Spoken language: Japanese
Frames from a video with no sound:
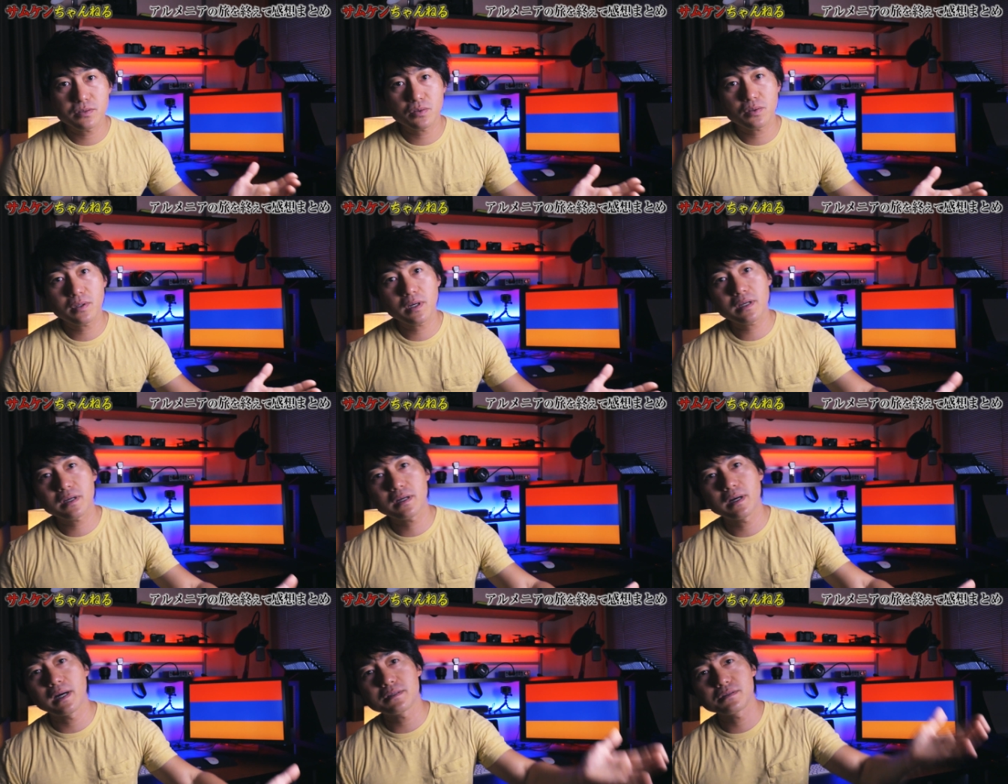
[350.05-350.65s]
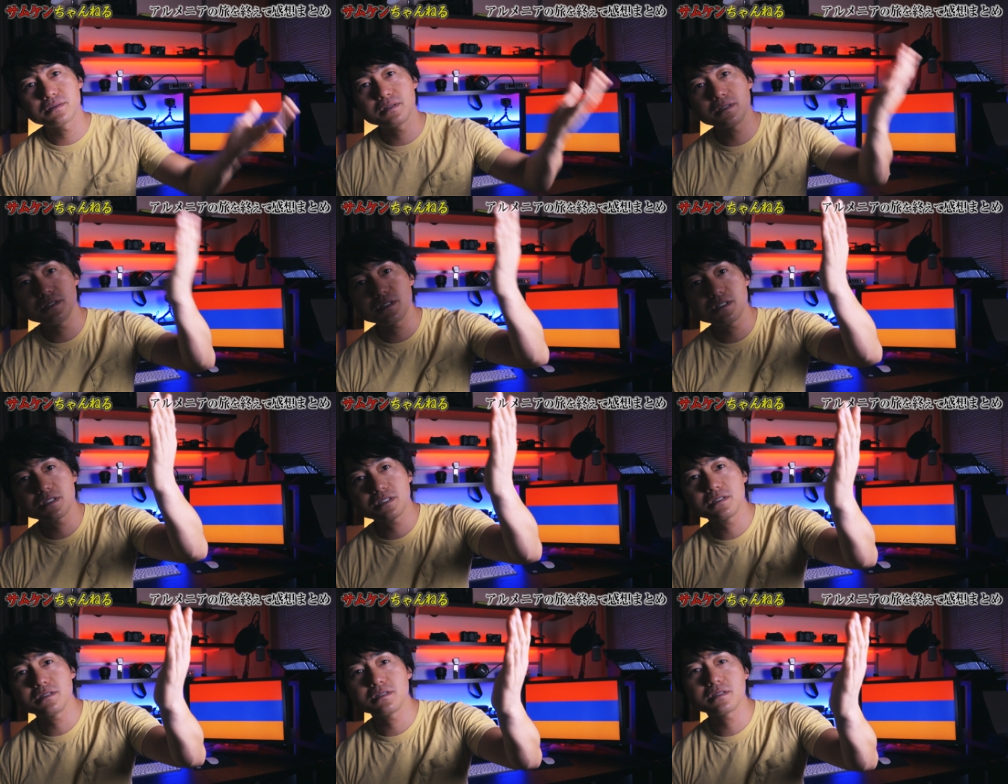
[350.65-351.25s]
そこからガルニ
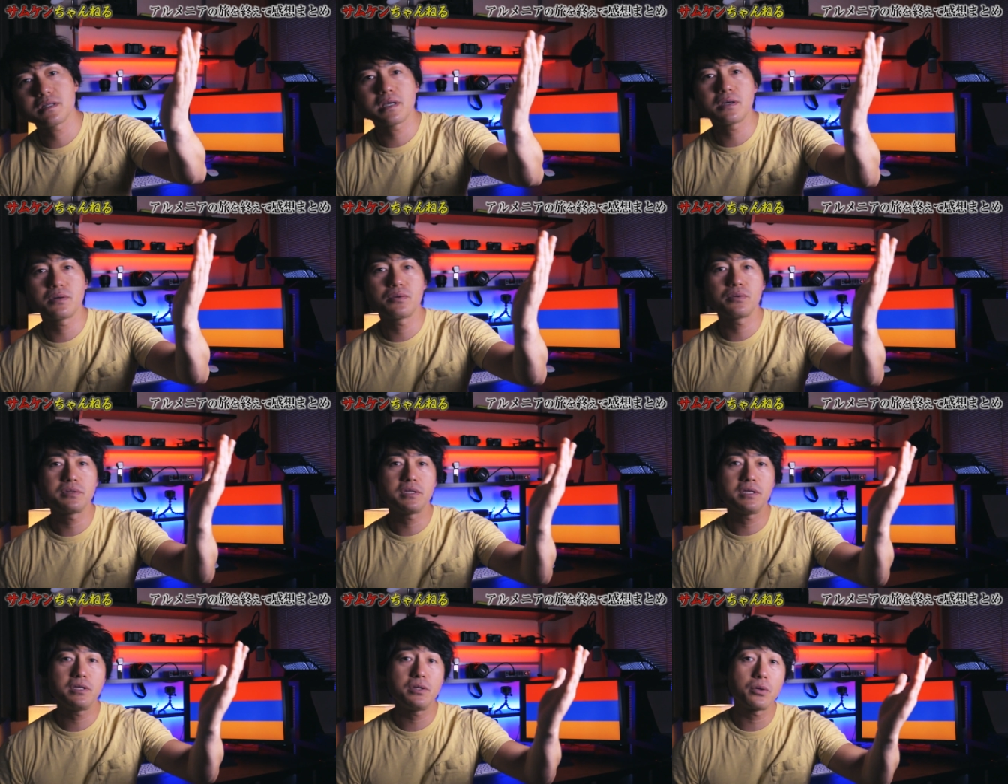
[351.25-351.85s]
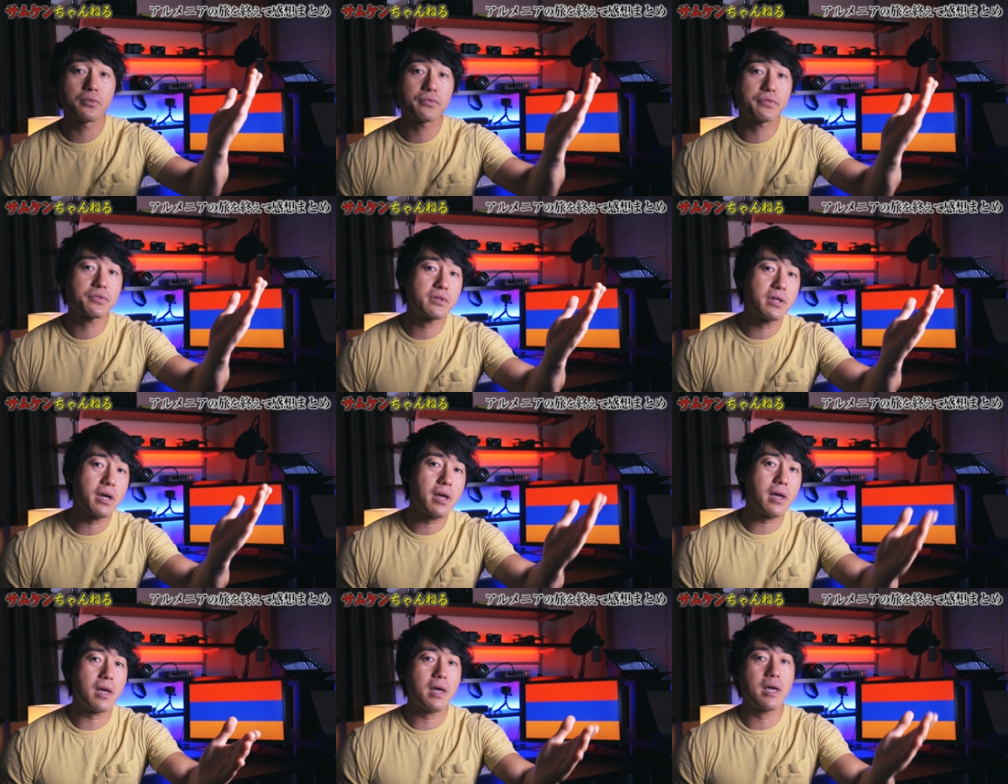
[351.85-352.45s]
神殿によっ
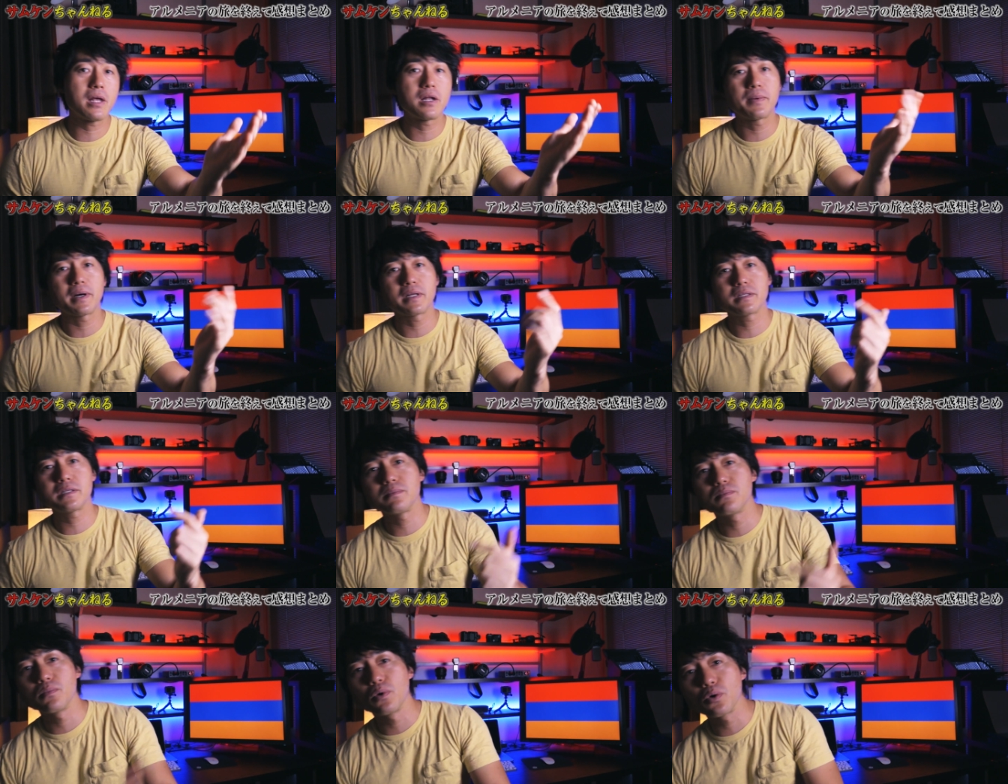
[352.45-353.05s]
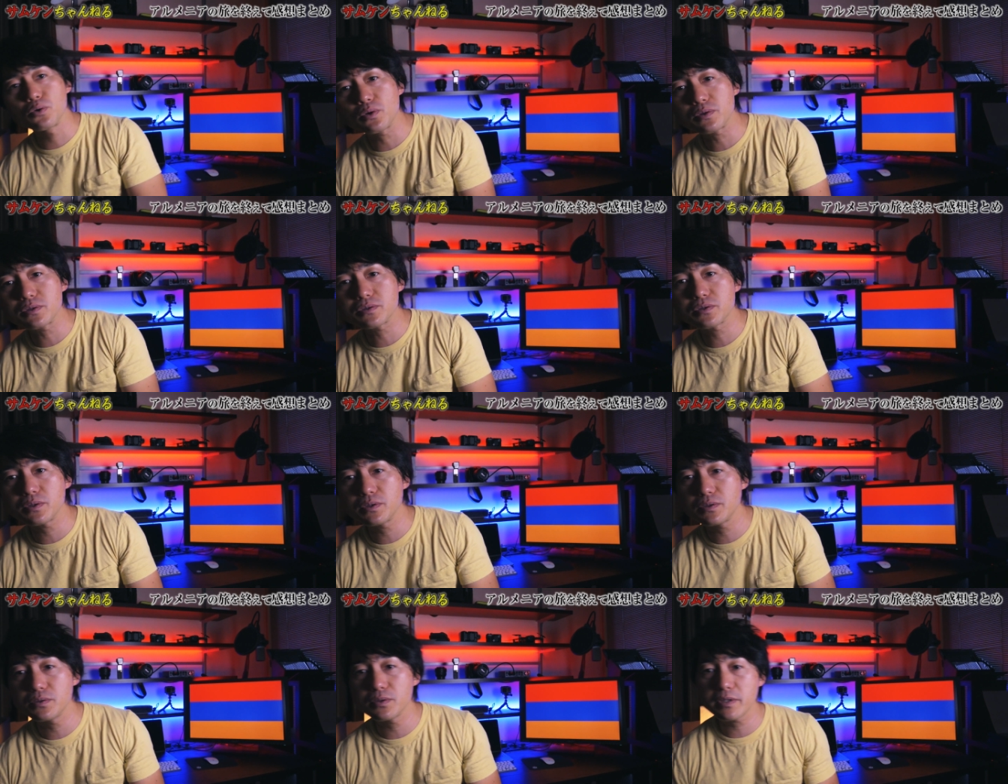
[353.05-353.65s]
てエレバンに戻る
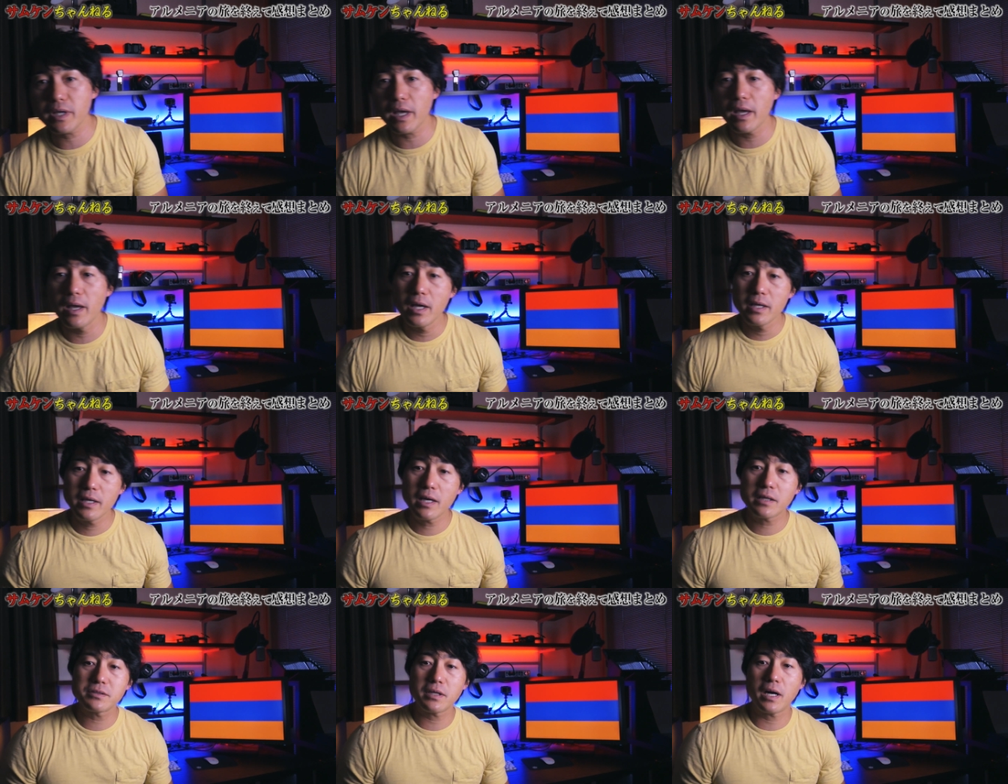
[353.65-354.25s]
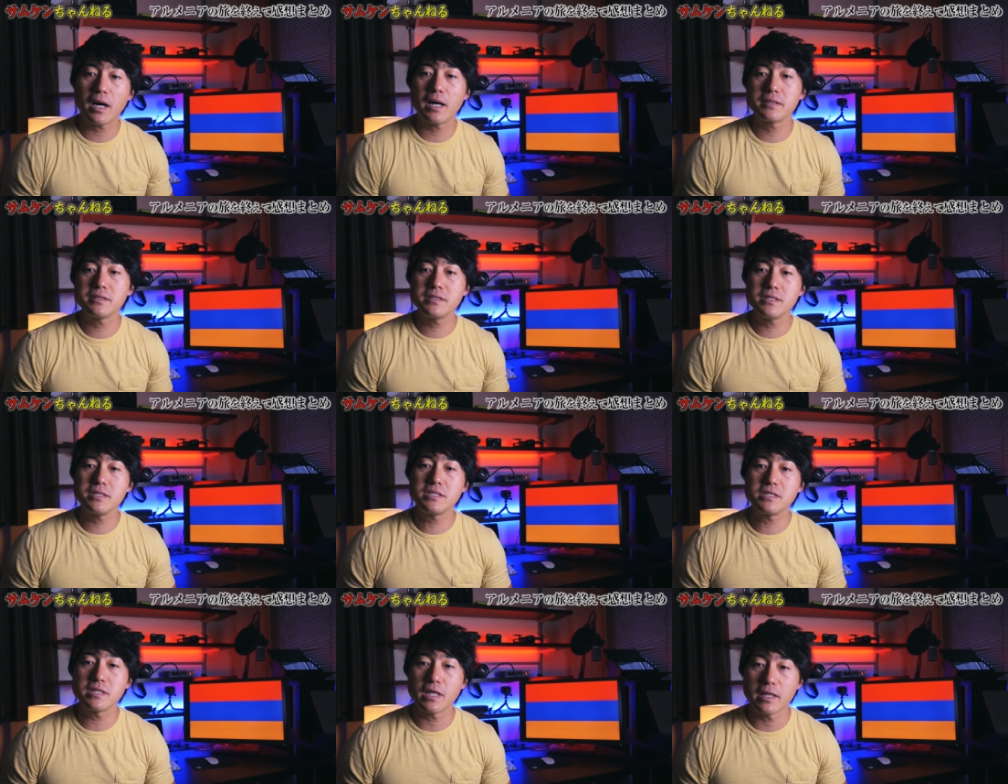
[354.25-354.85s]
というので、約半
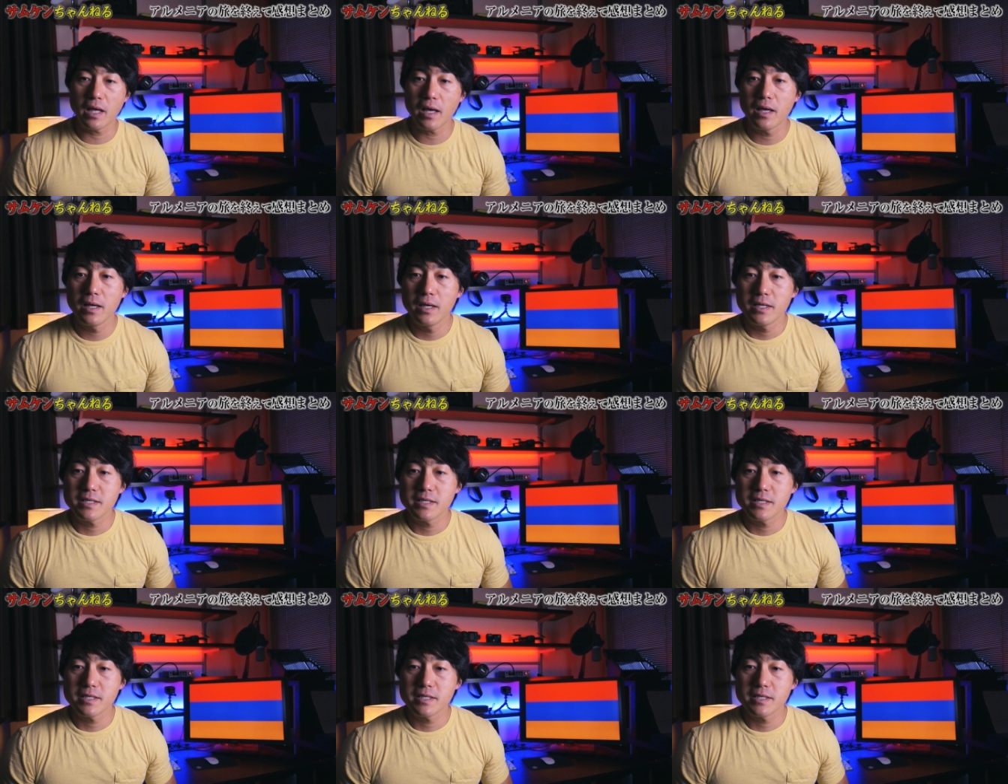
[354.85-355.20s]
日でね、